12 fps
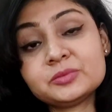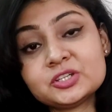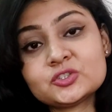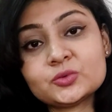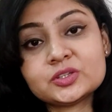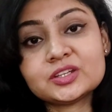
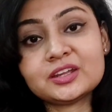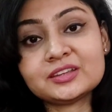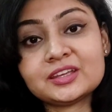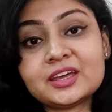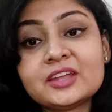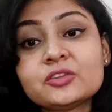अपडेट होते
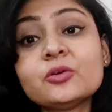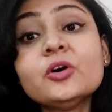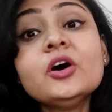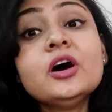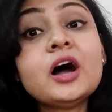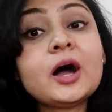रहते हैं तो
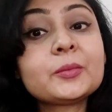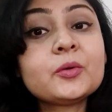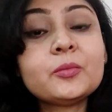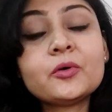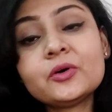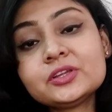
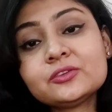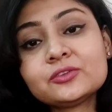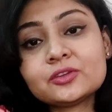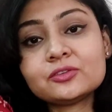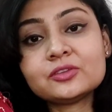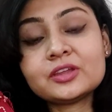आपको बहुत ही
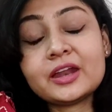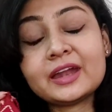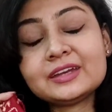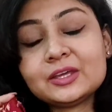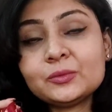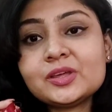सुंदर सुंदर
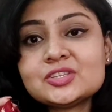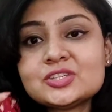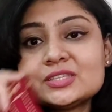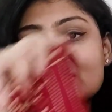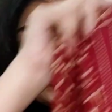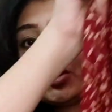एंड यूनिक
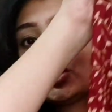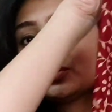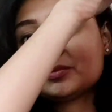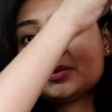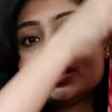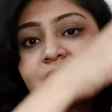चीज़ें मीशो
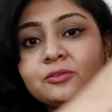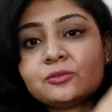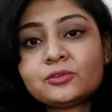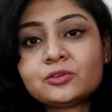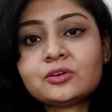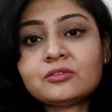पे मिलेगी
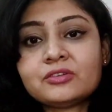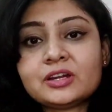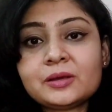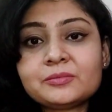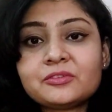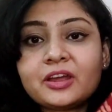दोस्तों तो
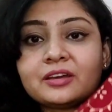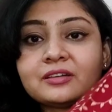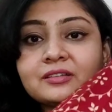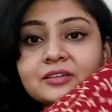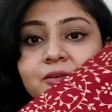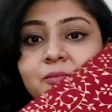डेफिनेटली आप ट्राई
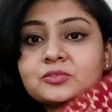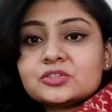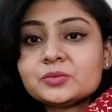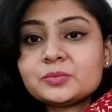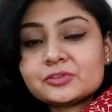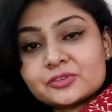कर सकते हैं
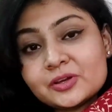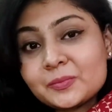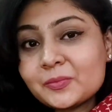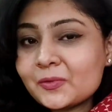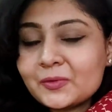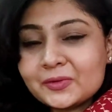मुझे तो
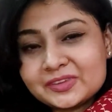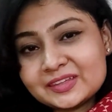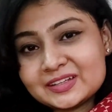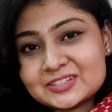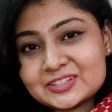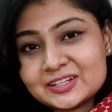पर्सनली बहुत
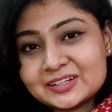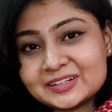ज़्यादा अच्छा